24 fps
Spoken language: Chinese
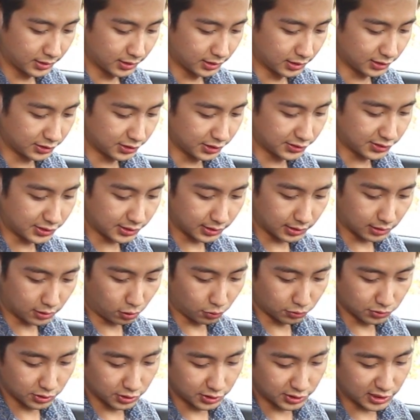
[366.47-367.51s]
而且这个
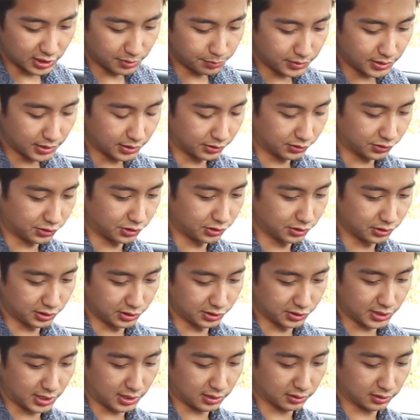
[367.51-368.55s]
控制界面，其实你
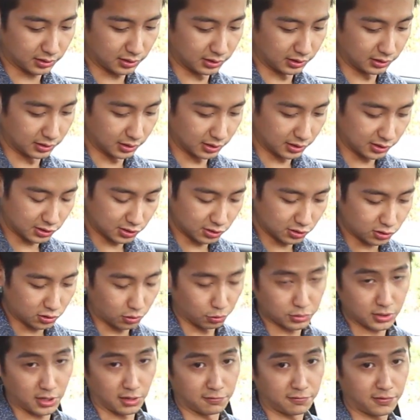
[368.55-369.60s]
将你的一只手
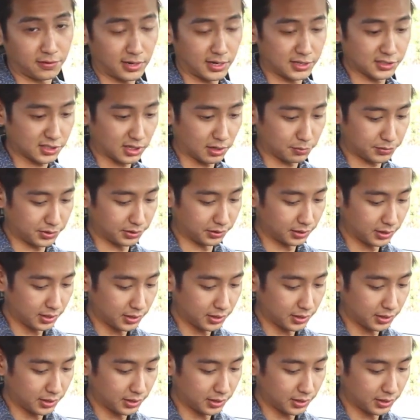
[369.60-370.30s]
掌放在上面，